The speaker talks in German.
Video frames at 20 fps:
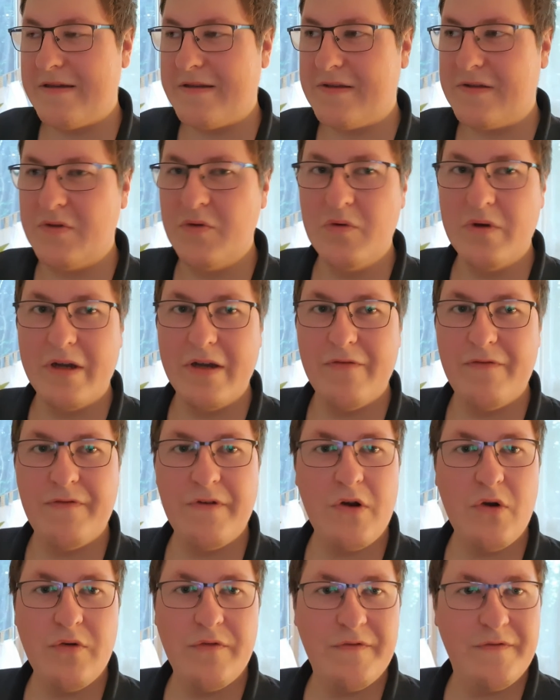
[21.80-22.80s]
Zugriff
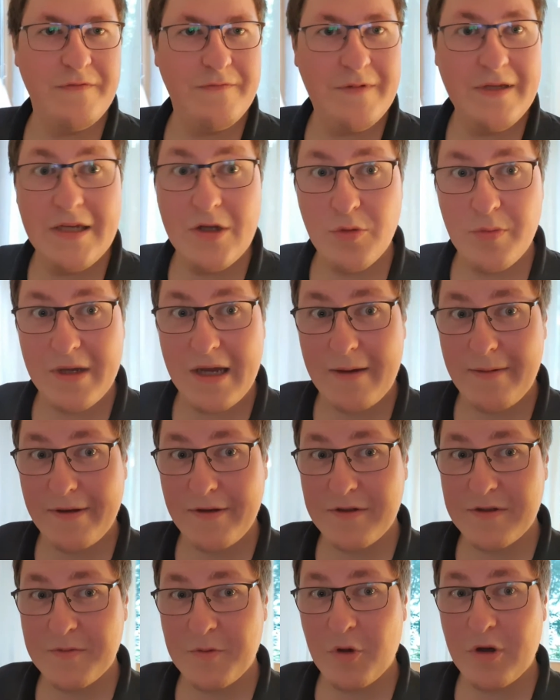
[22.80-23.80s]
auf ein
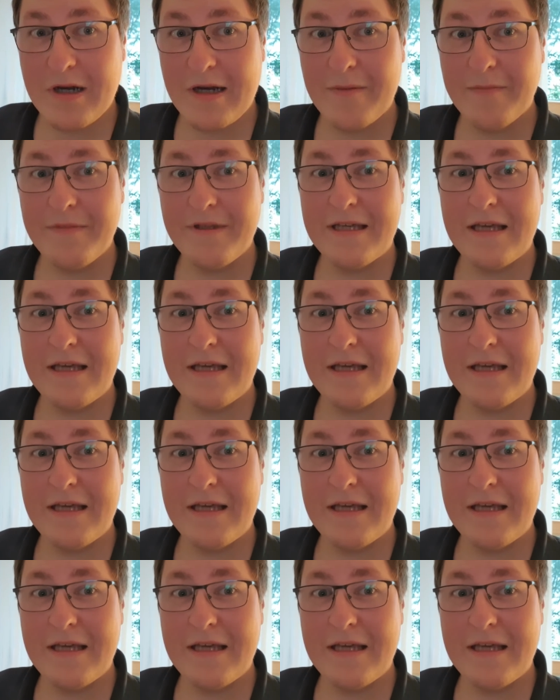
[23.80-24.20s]
Videobearbeitungsprogramm.